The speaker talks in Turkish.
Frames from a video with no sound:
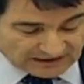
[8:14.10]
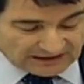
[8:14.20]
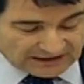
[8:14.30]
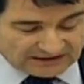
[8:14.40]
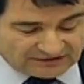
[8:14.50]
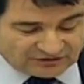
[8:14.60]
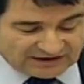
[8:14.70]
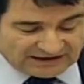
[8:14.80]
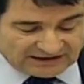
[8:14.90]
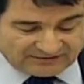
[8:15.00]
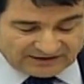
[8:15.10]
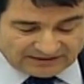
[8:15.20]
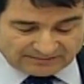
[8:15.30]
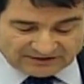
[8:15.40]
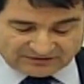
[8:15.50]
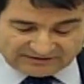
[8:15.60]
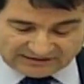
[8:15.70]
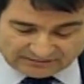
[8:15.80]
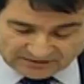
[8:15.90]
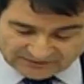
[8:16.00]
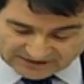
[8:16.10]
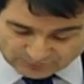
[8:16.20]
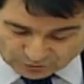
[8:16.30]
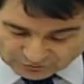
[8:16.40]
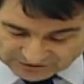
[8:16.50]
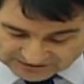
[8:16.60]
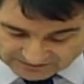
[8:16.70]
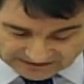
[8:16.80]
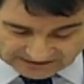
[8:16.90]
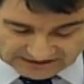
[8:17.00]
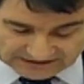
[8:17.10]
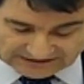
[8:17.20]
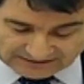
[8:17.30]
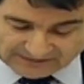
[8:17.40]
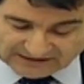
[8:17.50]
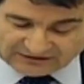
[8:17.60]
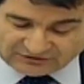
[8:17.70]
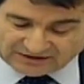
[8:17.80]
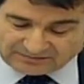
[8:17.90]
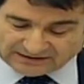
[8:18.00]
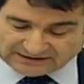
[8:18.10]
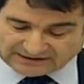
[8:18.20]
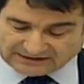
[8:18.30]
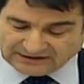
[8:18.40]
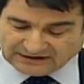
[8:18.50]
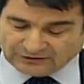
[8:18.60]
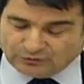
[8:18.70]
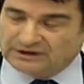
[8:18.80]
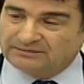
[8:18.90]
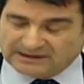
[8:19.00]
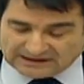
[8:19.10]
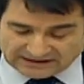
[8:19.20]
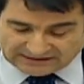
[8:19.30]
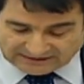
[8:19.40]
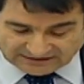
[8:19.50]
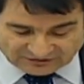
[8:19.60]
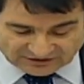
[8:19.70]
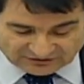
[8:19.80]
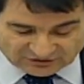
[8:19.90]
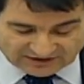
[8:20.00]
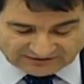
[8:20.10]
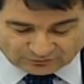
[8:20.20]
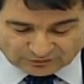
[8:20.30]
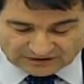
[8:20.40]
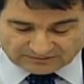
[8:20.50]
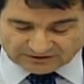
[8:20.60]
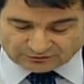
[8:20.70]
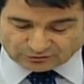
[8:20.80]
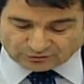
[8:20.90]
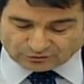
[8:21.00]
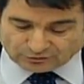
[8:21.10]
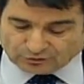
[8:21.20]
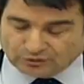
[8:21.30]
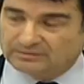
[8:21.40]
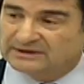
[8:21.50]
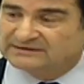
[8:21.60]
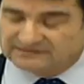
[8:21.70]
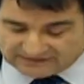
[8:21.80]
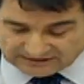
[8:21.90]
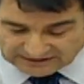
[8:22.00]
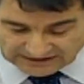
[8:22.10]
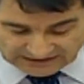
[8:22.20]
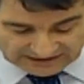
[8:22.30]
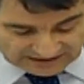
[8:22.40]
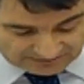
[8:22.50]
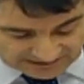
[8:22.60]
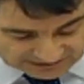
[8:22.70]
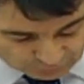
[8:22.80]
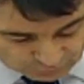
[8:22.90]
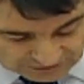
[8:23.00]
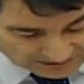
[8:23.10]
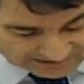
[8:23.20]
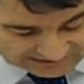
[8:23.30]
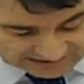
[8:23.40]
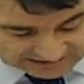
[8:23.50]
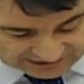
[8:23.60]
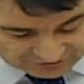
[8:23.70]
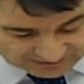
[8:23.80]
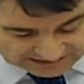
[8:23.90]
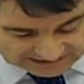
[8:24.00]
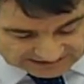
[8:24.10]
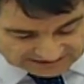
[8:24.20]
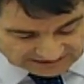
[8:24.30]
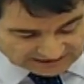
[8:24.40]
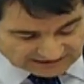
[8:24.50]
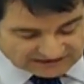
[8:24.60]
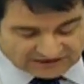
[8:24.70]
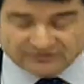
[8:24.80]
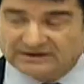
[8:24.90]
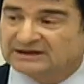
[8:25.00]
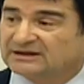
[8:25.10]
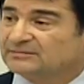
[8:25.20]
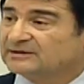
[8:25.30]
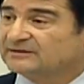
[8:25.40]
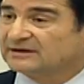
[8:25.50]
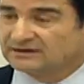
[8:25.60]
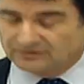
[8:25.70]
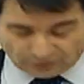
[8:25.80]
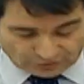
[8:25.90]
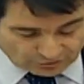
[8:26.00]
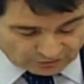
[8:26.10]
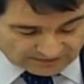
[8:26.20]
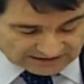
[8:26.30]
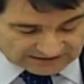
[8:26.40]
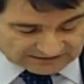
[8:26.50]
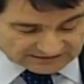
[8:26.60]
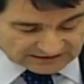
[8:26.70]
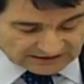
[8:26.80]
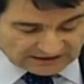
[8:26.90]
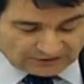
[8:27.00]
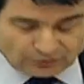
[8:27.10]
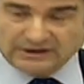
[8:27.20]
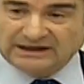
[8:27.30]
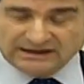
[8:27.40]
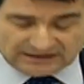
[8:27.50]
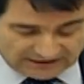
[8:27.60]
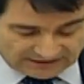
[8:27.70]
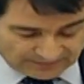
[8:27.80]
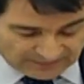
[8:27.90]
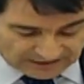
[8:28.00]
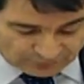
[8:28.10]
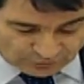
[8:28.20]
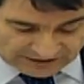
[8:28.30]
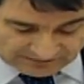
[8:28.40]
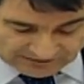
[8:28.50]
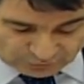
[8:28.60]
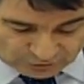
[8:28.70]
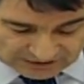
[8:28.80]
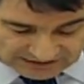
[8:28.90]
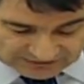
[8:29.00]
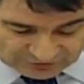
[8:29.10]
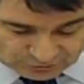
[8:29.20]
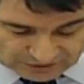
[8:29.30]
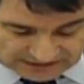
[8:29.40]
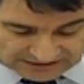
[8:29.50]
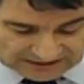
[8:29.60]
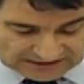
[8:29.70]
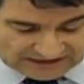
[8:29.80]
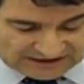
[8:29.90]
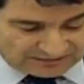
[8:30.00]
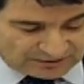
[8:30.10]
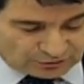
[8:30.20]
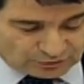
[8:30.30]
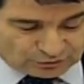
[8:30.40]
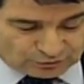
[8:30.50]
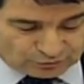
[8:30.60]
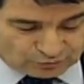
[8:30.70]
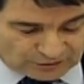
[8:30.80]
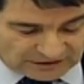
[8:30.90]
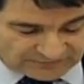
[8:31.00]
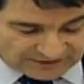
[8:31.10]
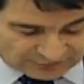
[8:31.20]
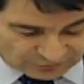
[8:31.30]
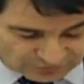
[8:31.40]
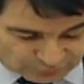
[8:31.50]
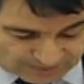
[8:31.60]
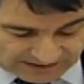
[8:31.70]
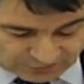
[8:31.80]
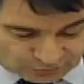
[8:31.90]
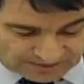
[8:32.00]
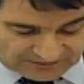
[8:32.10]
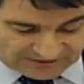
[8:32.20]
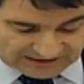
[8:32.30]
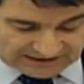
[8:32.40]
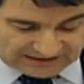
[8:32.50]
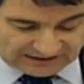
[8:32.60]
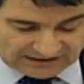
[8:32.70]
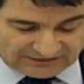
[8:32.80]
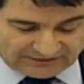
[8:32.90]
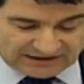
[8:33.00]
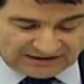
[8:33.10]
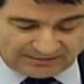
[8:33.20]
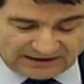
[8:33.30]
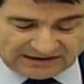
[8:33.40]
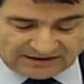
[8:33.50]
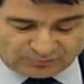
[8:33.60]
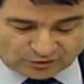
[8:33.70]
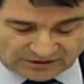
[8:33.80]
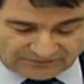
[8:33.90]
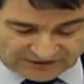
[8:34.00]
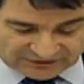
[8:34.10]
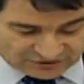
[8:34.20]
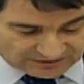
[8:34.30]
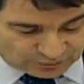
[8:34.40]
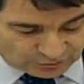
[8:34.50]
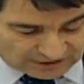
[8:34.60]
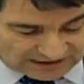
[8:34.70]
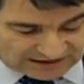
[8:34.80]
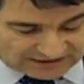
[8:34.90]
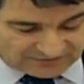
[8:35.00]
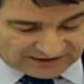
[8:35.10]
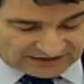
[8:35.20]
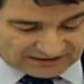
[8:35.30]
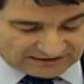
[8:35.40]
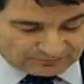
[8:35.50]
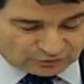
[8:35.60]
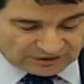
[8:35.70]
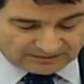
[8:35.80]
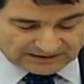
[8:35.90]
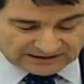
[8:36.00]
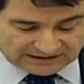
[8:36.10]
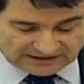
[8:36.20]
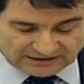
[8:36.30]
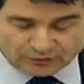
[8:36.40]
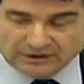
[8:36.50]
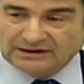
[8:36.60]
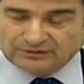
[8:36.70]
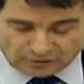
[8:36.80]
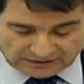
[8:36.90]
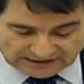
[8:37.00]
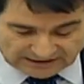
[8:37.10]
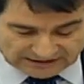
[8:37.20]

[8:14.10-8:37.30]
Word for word: Ayrıca yerli ve yabancı sinema film gösterimi yapan işletmelerin ödeme kaydedici cihaz kullanma zorunluluğu olmaksızın e-bilet uygulamasına geçmelerinin teşvik edilmesi öngörülmektedir. Öte yandan ülkemizde oynanacak olan 2019 UEFA Süper Kupa finali ve 2020 UEFA Şampiyonlar Ligi finali müsabakalarına yönelik olarak